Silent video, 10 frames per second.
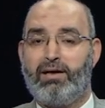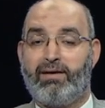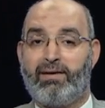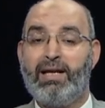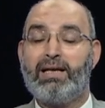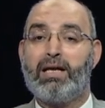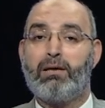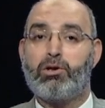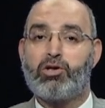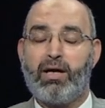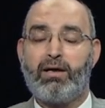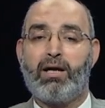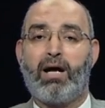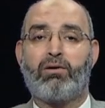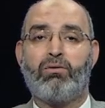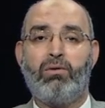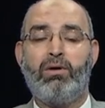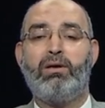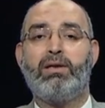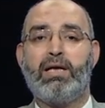لذلك أنا بشجع
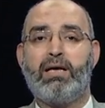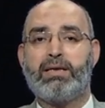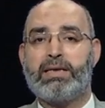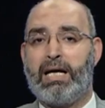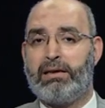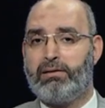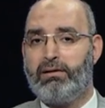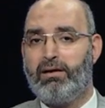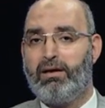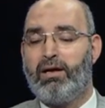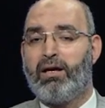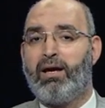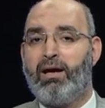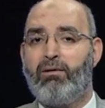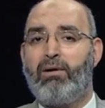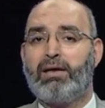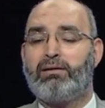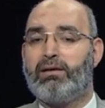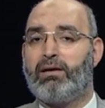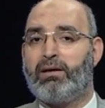كل دارس عندي اوعى
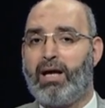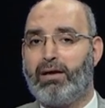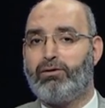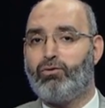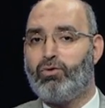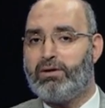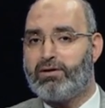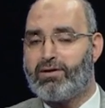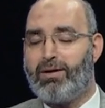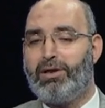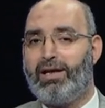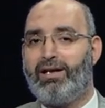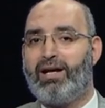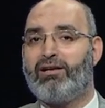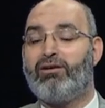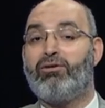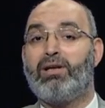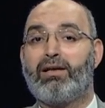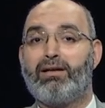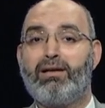يعني نقول نظام العلاج اللي يقول
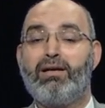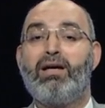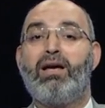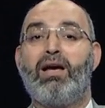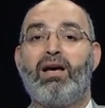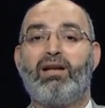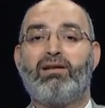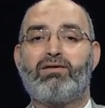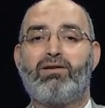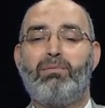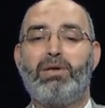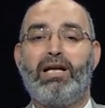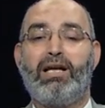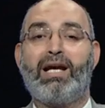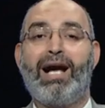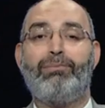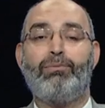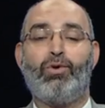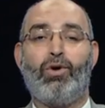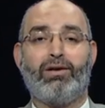لك ايه آه، نظام العلاج عن
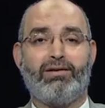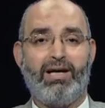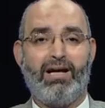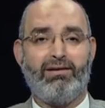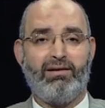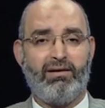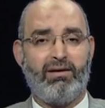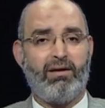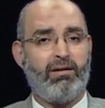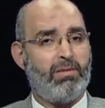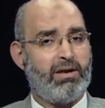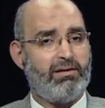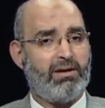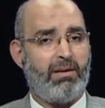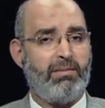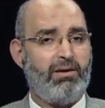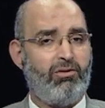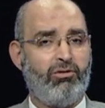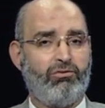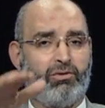بعد يعني ايه المريض تعبان
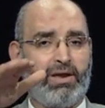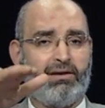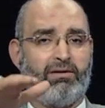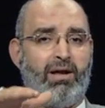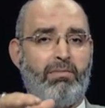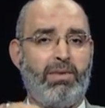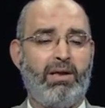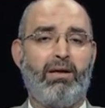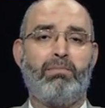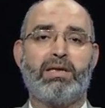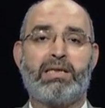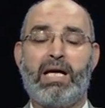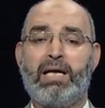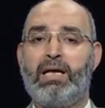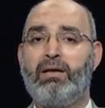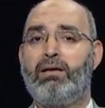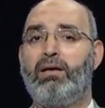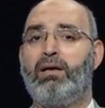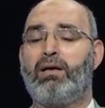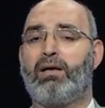حطه تحت لمبه اللمبه تسخن
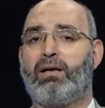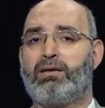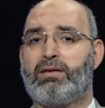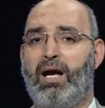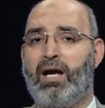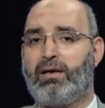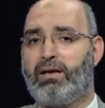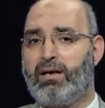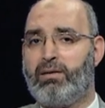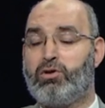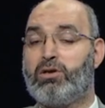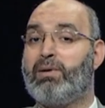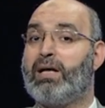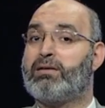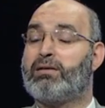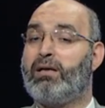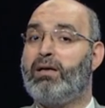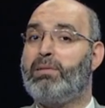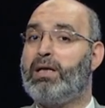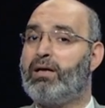خلاص يا حاج امشي مع
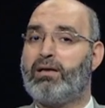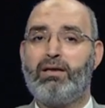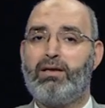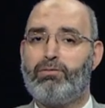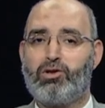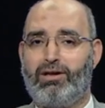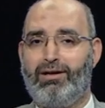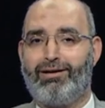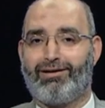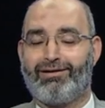السلامه لا كده ده مش علاج